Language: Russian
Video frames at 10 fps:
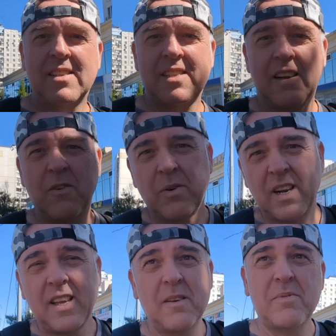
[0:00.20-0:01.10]
Слава
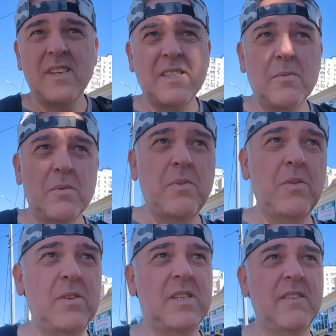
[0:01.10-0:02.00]
Украине! Плуцева
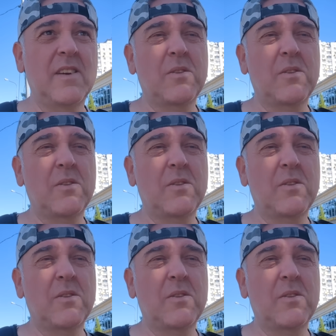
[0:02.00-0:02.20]
Полонского.